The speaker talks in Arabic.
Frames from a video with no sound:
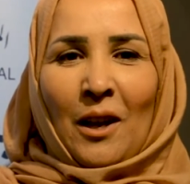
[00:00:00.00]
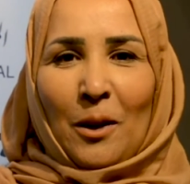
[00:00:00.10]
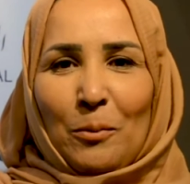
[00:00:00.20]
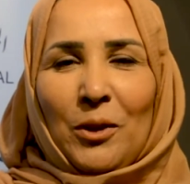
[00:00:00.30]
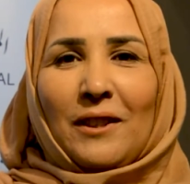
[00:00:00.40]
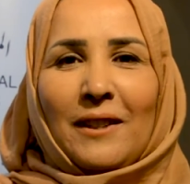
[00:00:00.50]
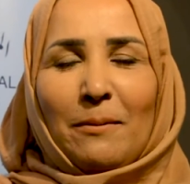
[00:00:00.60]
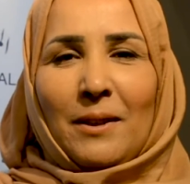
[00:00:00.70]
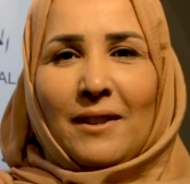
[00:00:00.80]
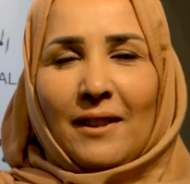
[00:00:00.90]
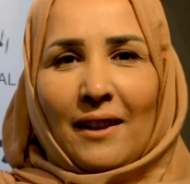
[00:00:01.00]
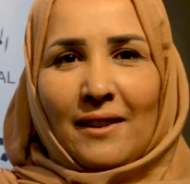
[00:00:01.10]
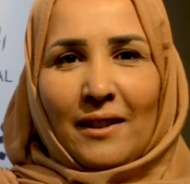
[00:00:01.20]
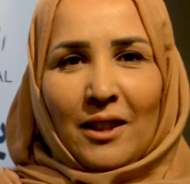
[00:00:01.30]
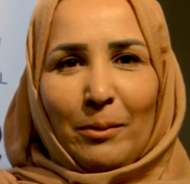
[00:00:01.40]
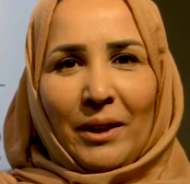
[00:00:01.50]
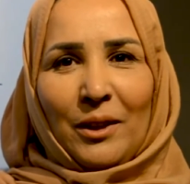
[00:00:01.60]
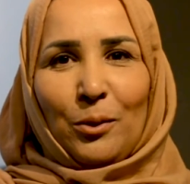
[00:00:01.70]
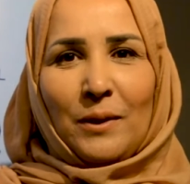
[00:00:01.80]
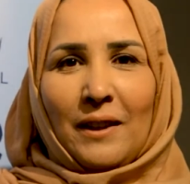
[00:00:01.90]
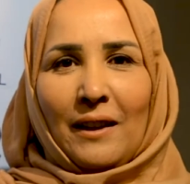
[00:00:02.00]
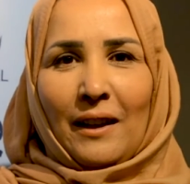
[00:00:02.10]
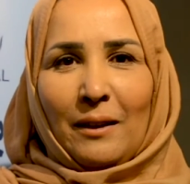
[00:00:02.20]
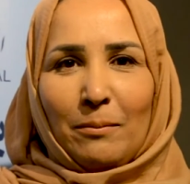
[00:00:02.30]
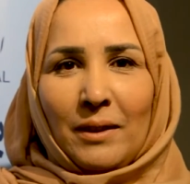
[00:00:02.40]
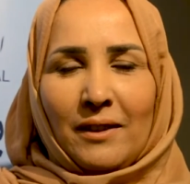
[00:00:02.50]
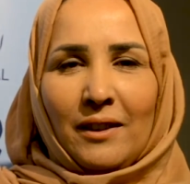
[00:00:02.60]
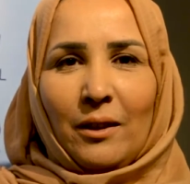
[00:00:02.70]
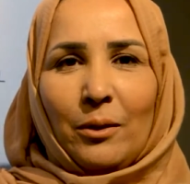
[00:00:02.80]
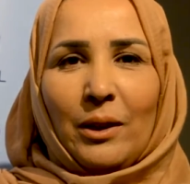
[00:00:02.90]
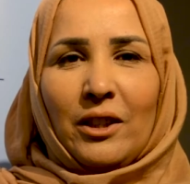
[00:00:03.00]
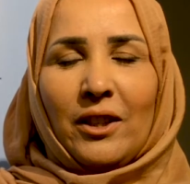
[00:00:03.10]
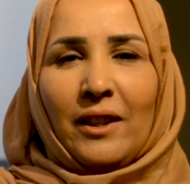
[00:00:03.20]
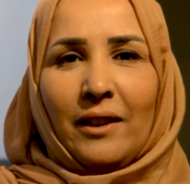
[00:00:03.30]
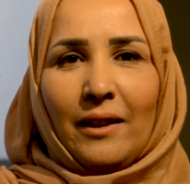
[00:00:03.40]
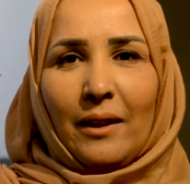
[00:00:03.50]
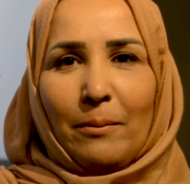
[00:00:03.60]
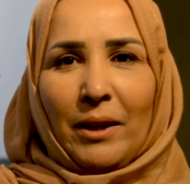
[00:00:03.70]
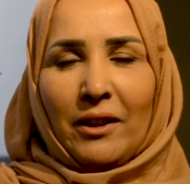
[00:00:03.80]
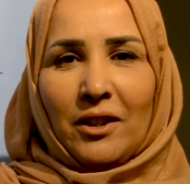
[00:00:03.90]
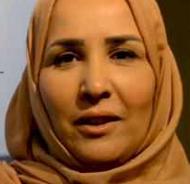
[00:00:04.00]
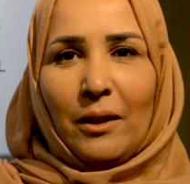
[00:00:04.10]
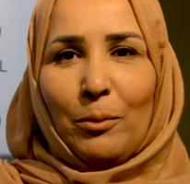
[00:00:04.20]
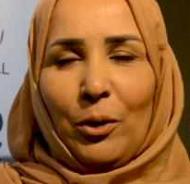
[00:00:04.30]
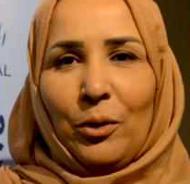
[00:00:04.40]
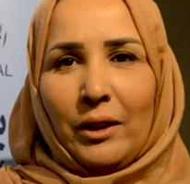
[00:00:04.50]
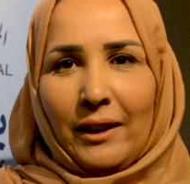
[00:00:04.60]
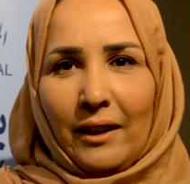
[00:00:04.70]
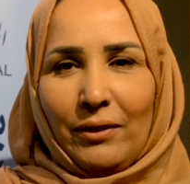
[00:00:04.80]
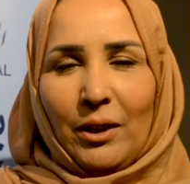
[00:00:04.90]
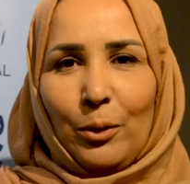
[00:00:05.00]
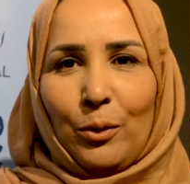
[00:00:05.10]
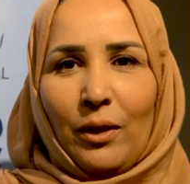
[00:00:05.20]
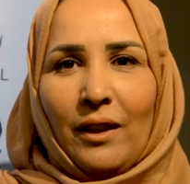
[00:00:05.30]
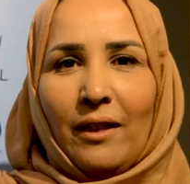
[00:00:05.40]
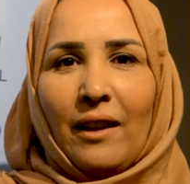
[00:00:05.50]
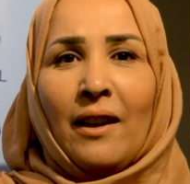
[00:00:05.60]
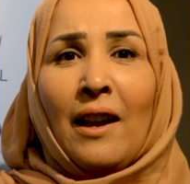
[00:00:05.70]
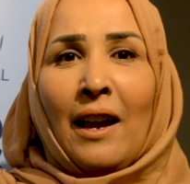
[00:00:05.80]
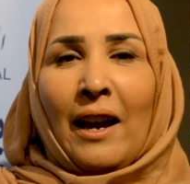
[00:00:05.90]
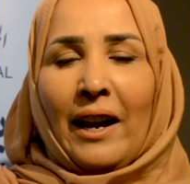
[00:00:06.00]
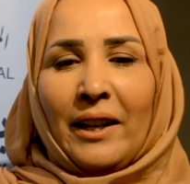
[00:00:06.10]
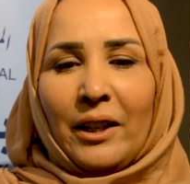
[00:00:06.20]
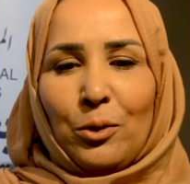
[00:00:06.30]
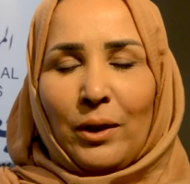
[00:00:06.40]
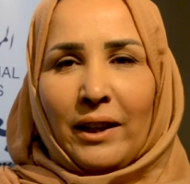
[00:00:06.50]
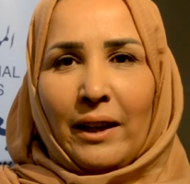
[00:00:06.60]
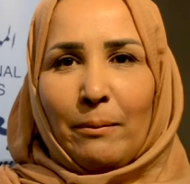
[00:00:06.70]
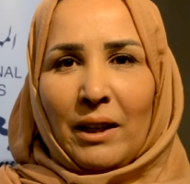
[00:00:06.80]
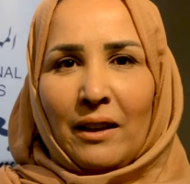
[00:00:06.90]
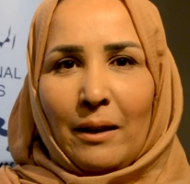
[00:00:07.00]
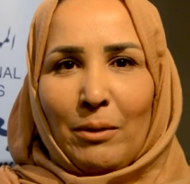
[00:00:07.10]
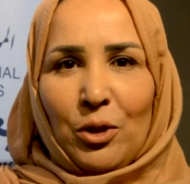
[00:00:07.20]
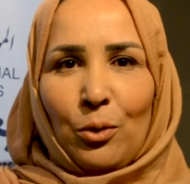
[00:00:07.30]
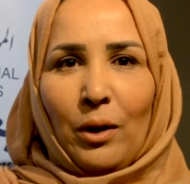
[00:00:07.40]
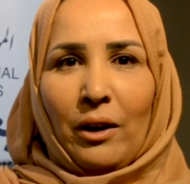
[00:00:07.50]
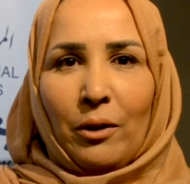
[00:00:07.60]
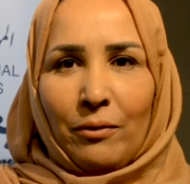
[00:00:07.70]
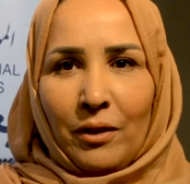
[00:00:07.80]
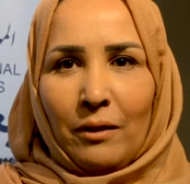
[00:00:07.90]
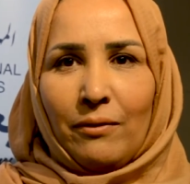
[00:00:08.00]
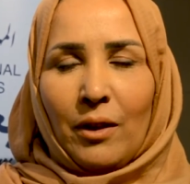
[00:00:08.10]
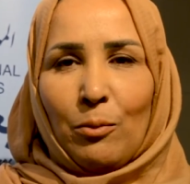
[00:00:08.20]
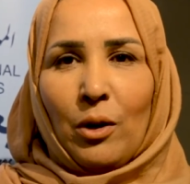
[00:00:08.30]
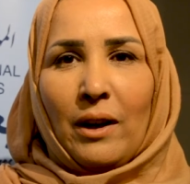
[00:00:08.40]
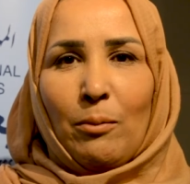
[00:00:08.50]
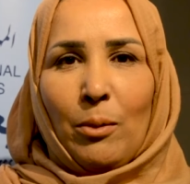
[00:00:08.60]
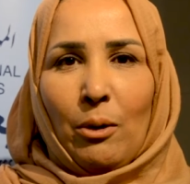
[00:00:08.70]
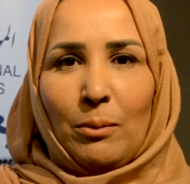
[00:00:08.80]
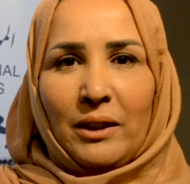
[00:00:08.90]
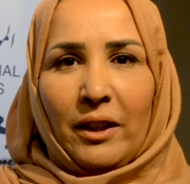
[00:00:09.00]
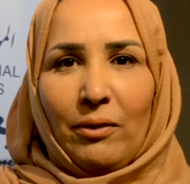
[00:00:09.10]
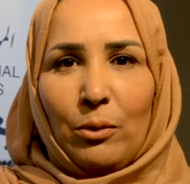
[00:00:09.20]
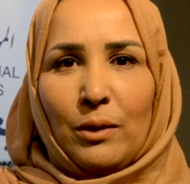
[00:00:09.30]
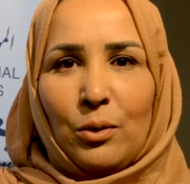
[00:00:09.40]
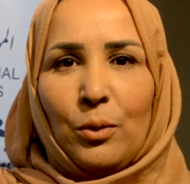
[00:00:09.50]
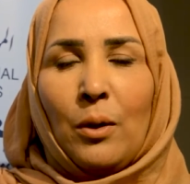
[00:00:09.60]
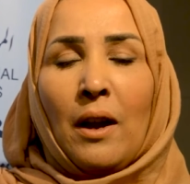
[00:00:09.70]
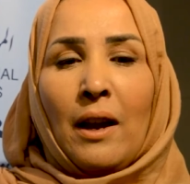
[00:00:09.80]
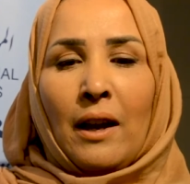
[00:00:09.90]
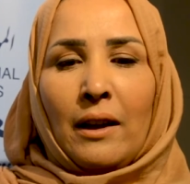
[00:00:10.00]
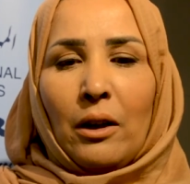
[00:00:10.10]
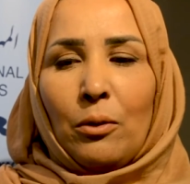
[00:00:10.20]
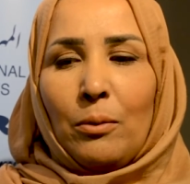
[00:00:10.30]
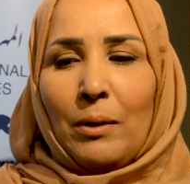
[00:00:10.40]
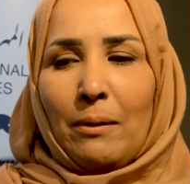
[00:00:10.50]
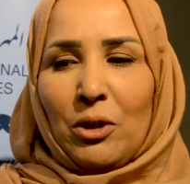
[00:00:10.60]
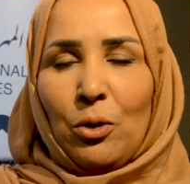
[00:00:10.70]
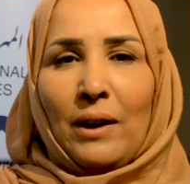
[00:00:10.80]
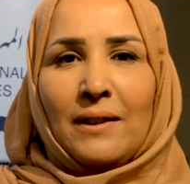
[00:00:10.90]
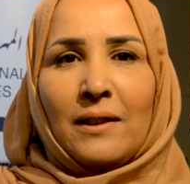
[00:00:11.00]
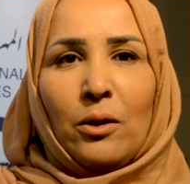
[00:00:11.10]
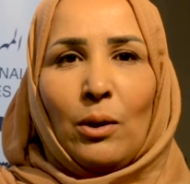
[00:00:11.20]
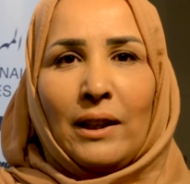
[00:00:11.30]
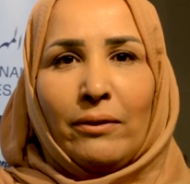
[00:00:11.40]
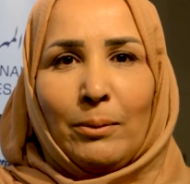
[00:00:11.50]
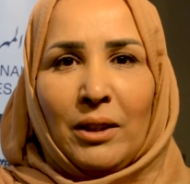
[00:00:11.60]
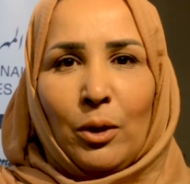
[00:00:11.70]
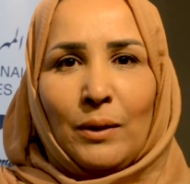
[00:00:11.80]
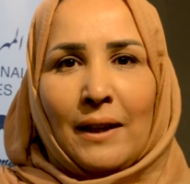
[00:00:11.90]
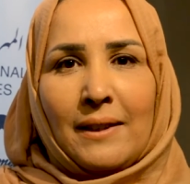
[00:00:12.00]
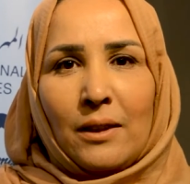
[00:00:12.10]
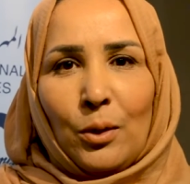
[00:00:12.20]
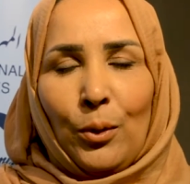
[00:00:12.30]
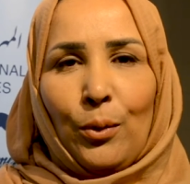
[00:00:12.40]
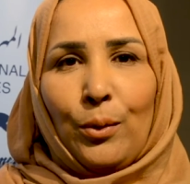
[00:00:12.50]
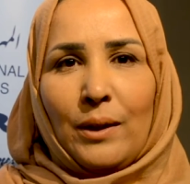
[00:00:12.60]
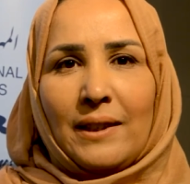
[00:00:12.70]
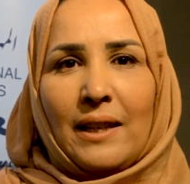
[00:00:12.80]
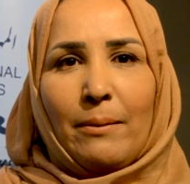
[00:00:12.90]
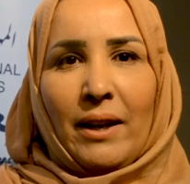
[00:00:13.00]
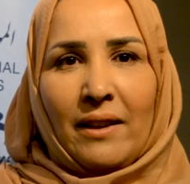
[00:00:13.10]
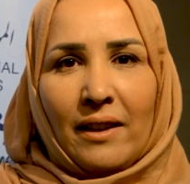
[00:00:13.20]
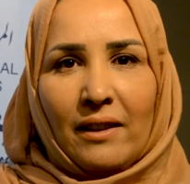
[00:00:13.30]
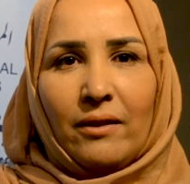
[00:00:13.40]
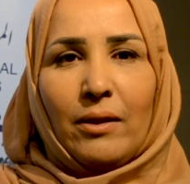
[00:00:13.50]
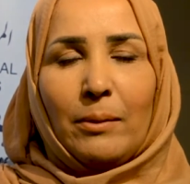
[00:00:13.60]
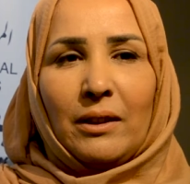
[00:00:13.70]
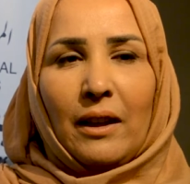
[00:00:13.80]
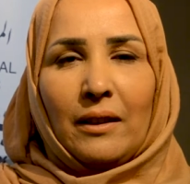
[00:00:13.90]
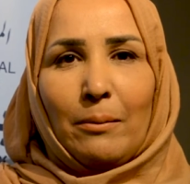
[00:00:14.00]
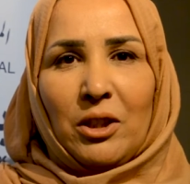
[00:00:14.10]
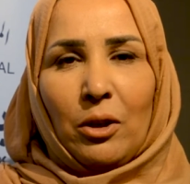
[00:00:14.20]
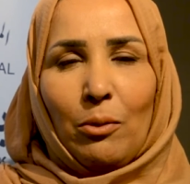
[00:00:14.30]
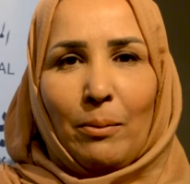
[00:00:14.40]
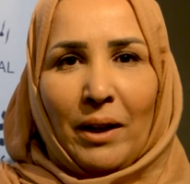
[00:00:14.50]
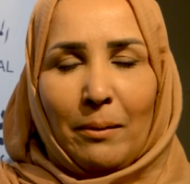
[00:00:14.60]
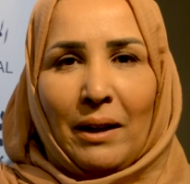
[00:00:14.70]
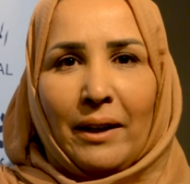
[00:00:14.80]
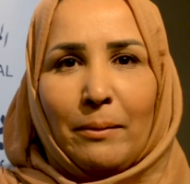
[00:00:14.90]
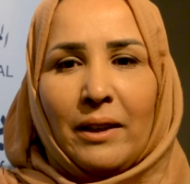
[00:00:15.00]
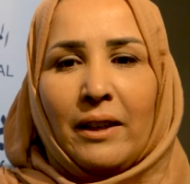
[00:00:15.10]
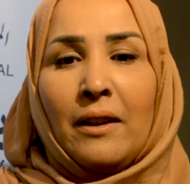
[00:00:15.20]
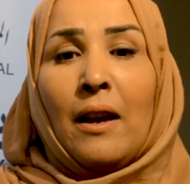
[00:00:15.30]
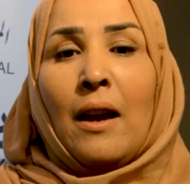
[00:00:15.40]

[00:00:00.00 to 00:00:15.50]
مونيت رافيلسي رئيس الجمعيه التونسيه لاعلام بديل وشريك مهرجان بعيونهن في دورته الثالثه احنا كشركاء من خلال مشروع هير فيلم فيلمها الممول من طرف اليونسكو نقوم المشروع اساسا هو الهدف نتاعو تعزيز حضور السينمائيات في منطقه المشرق والمغرب العربيين